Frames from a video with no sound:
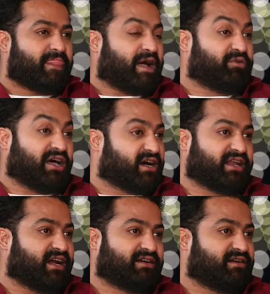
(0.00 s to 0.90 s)
అప్పుడు ఆ
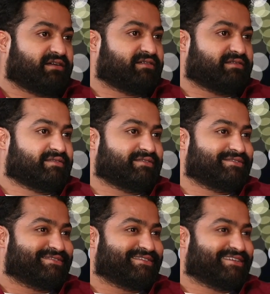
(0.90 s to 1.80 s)
క్రికెట్
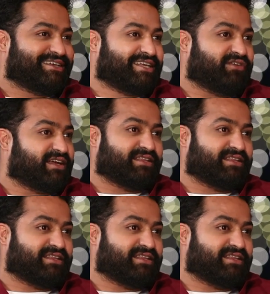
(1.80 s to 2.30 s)
ఇవ